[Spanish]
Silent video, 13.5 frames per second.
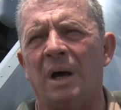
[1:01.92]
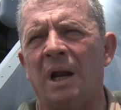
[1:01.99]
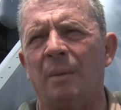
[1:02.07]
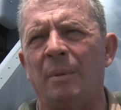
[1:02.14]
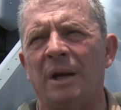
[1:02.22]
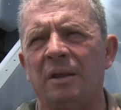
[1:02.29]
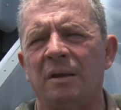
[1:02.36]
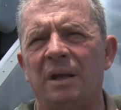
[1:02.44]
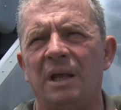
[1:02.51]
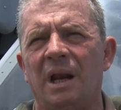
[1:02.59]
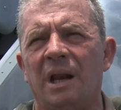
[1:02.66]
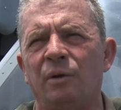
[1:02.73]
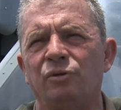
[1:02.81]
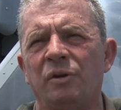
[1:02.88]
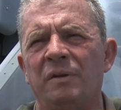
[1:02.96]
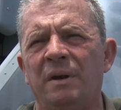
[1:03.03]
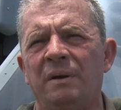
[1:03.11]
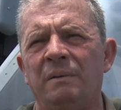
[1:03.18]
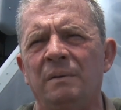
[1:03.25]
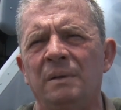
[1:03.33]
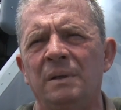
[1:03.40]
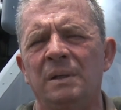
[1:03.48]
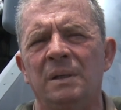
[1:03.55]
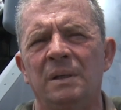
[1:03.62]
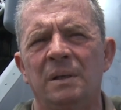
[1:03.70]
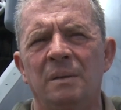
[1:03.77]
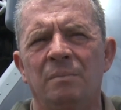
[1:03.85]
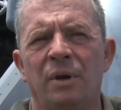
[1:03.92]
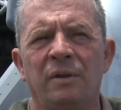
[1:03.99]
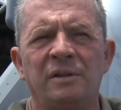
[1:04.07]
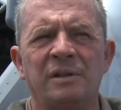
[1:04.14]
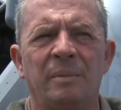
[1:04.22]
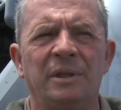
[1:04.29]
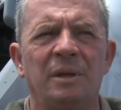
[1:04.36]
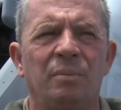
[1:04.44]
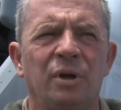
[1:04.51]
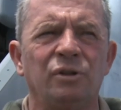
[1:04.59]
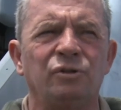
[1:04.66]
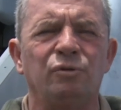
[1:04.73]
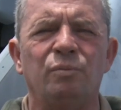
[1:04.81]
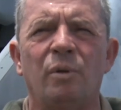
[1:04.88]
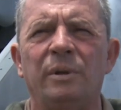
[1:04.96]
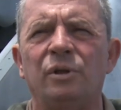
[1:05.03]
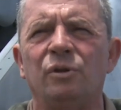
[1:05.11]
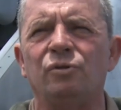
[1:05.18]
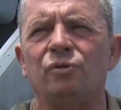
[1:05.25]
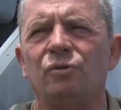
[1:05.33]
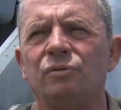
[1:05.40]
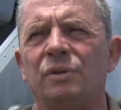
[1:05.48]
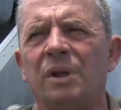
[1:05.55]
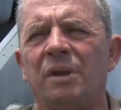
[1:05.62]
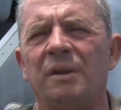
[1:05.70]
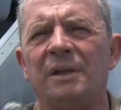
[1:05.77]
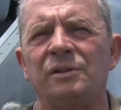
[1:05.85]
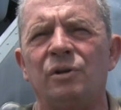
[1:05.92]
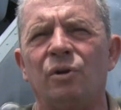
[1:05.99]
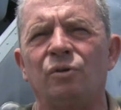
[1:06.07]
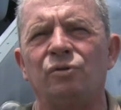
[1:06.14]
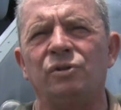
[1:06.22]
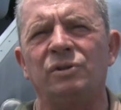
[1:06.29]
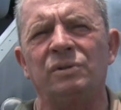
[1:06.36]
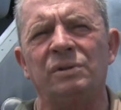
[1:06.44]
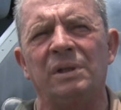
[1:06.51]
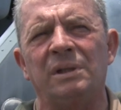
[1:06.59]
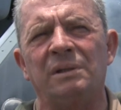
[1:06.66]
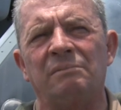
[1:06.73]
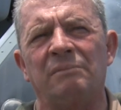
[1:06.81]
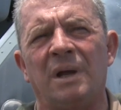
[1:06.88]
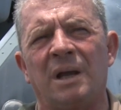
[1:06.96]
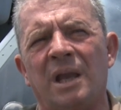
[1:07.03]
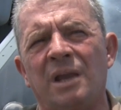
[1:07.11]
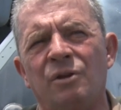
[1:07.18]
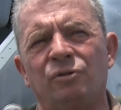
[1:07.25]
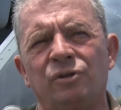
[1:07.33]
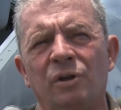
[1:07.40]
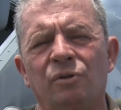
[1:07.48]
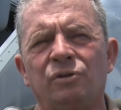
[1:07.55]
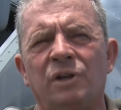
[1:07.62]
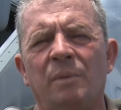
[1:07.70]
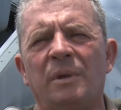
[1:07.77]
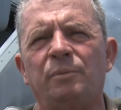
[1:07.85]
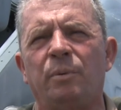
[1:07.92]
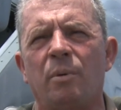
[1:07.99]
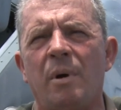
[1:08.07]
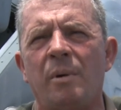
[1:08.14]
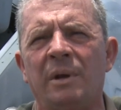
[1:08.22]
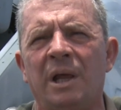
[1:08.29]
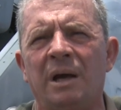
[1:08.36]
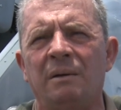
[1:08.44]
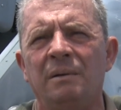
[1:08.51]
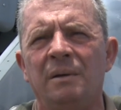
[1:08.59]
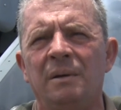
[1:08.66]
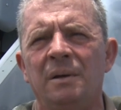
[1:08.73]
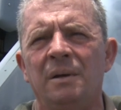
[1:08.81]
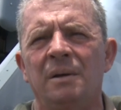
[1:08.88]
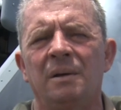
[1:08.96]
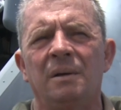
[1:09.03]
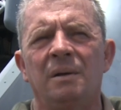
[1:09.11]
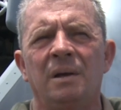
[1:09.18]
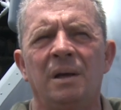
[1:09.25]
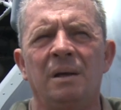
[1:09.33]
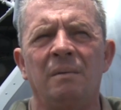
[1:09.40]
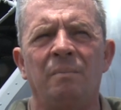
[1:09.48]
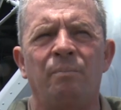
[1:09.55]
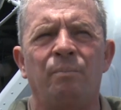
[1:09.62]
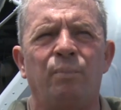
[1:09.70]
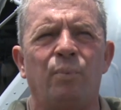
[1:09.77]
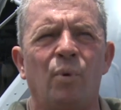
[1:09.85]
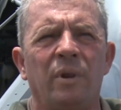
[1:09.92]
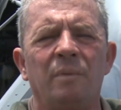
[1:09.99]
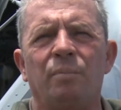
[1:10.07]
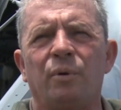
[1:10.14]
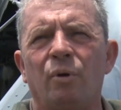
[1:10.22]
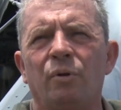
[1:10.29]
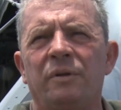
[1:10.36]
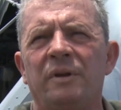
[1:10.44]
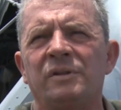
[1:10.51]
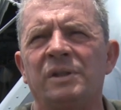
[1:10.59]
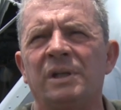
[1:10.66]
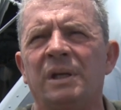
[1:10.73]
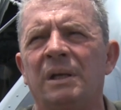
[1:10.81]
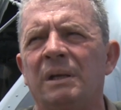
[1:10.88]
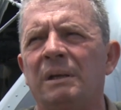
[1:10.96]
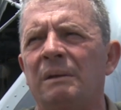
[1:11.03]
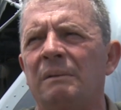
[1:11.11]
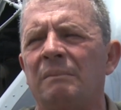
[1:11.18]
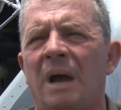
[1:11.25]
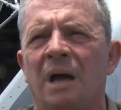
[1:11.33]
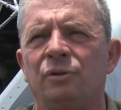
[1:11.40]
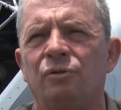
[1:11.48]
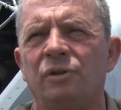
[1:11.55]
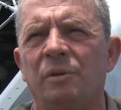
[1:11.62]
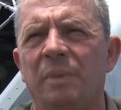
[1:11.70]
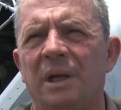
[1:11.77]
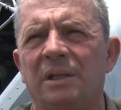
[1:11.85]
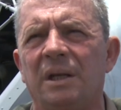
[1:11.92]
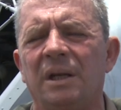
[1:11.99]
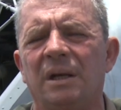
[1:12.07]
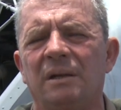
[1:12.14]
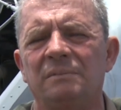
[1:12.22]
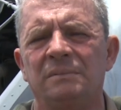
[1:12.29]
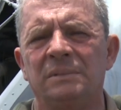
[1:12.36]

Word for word: al amanecer y al anochecer, precisamente porque esos momentos son quizás los, eh, aquellos en los que más probabilidad eh, pueden producirse actos de piratería.